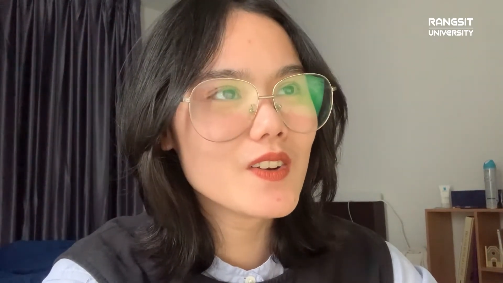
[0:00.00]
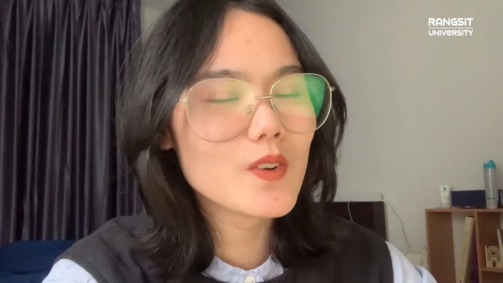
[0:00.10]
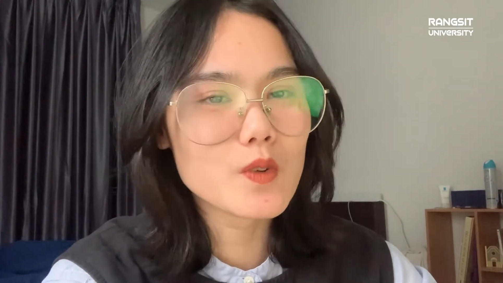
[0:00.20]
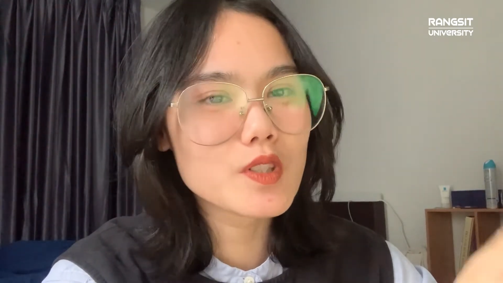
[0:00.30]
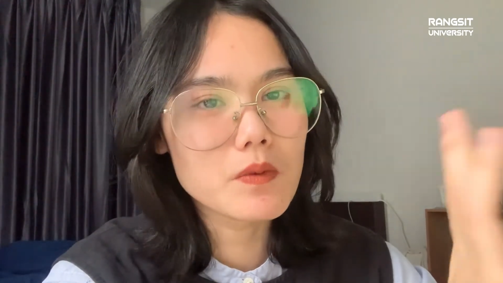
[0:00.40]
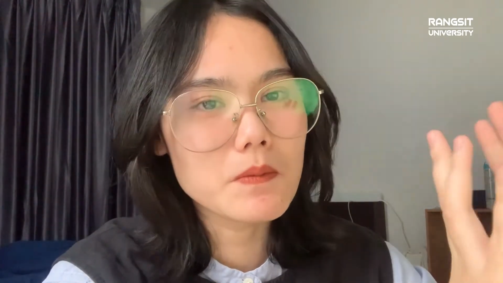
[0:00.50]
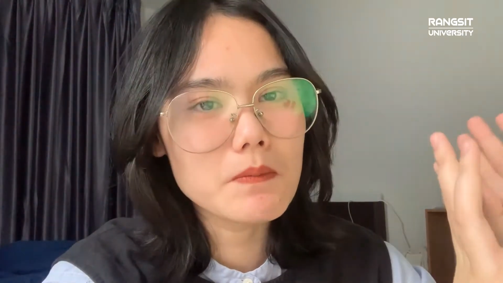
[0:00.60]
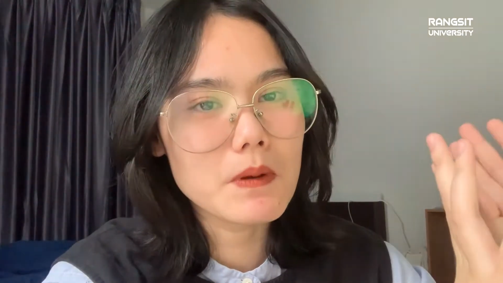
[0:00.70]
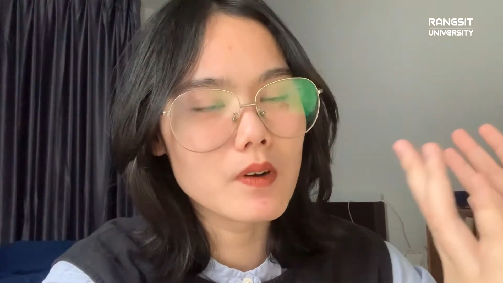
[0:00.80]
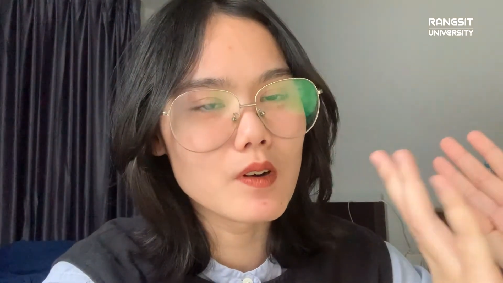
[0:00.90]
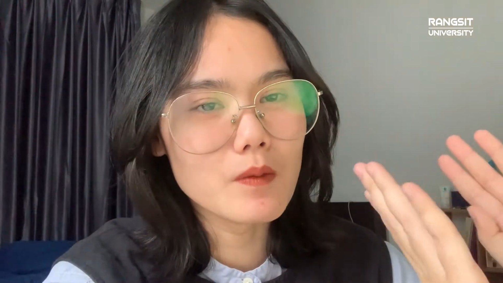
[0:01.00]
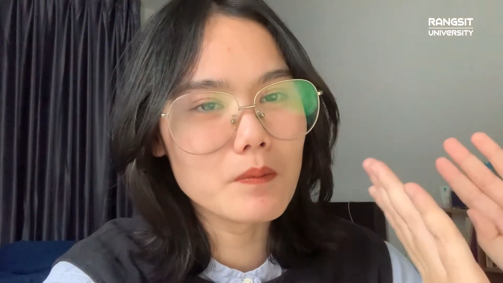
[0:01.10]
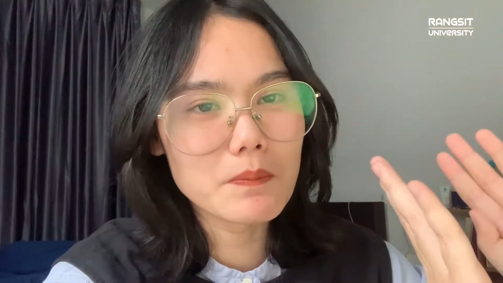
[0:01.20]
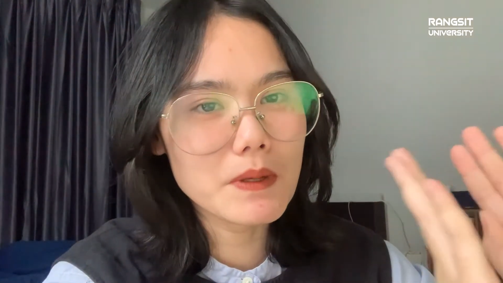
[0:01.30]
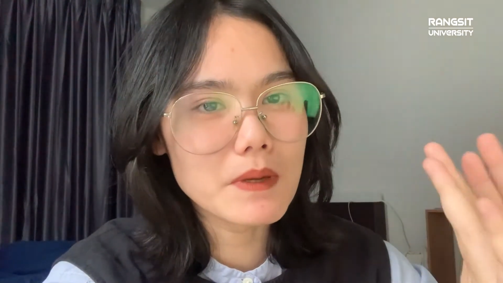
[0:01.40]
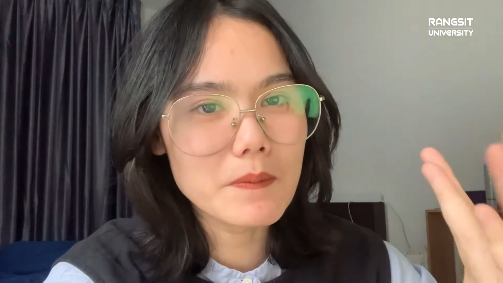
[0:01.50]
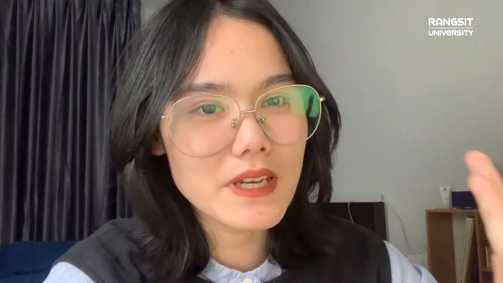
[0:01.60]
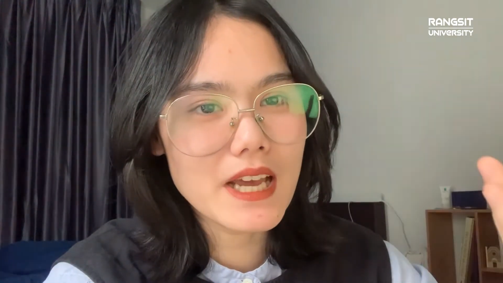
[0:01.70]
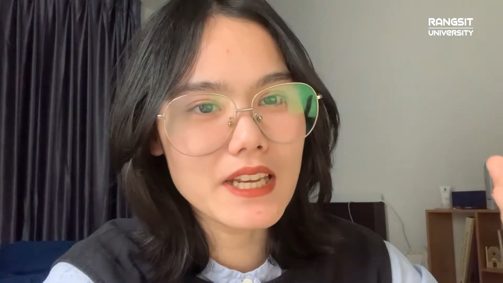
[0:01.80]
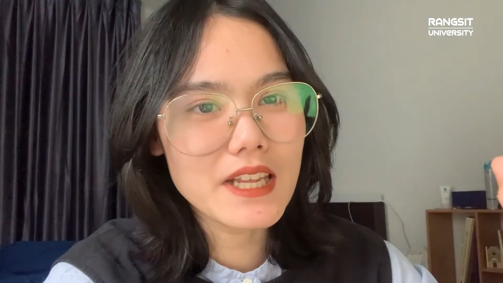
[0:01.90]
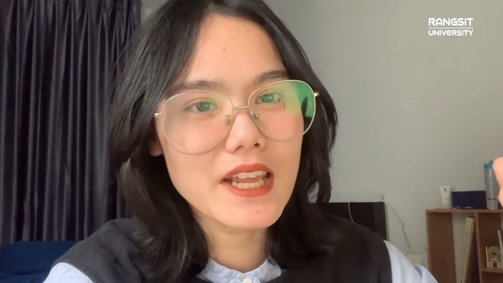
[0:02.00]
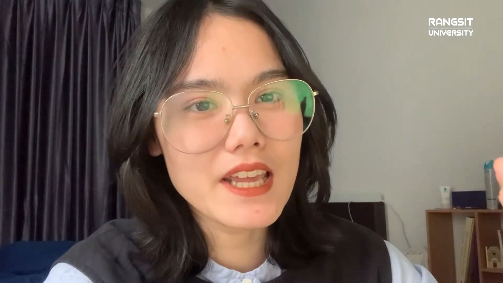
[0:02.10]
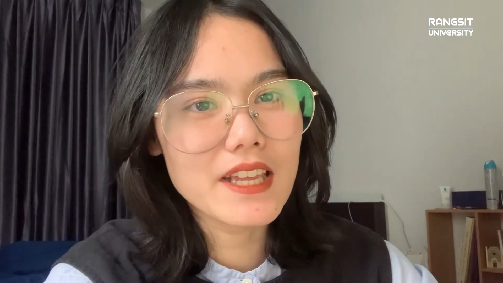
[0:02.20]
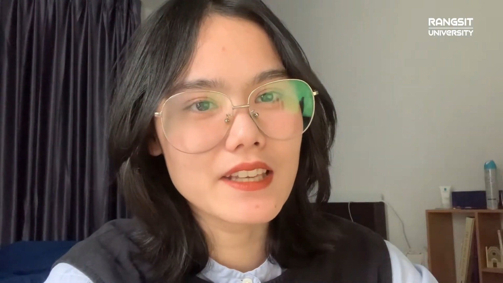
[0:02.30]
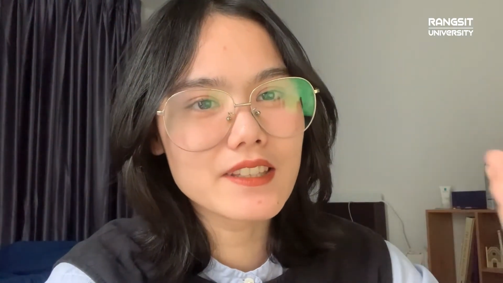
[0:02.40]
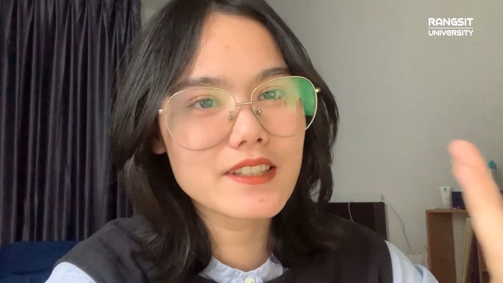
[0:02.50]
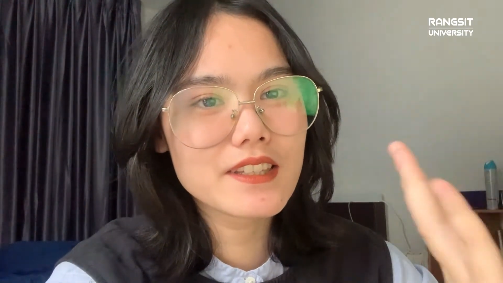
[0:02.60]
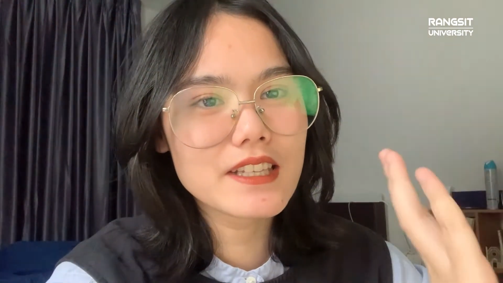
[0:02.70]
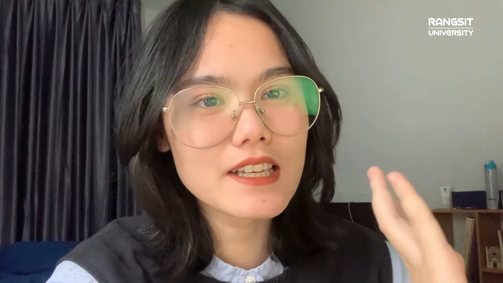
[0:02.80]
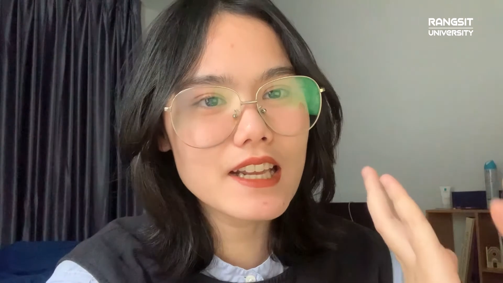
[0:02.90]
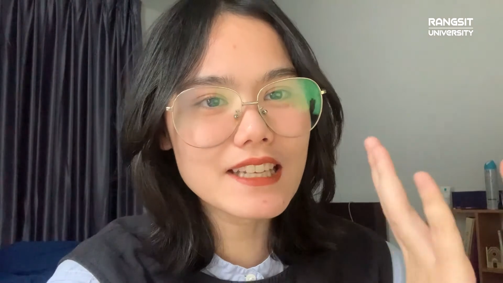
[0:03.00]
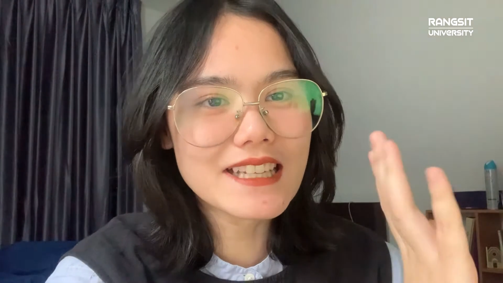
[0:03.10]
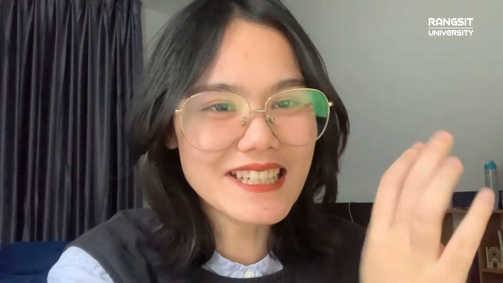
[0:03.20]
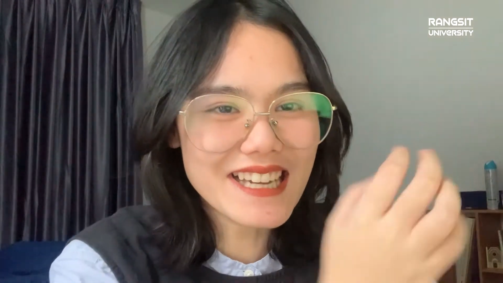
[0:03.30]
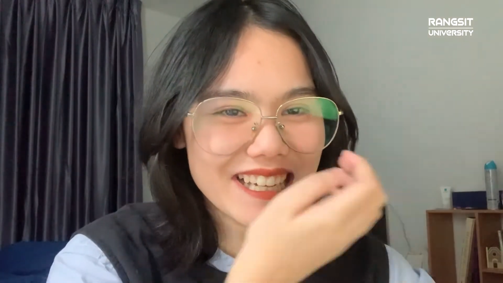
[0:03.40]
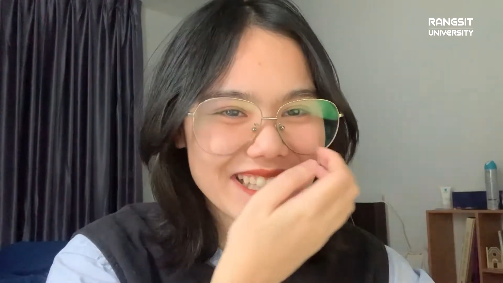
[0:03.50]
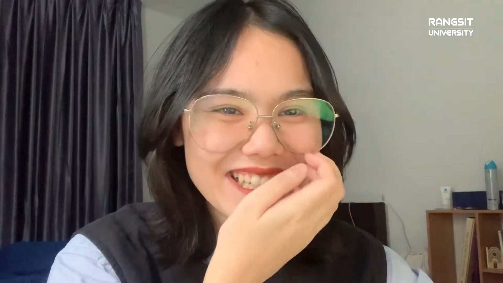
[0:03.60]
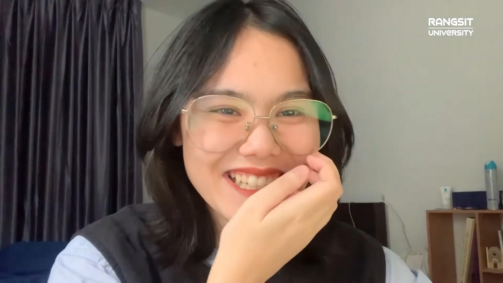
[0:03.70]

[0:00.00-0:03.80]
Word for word: หนูรู้สึกว่ามันแบบเออมันเป็นไปไม่ได้แน่ๆที่เรื่องนี้จะเกิด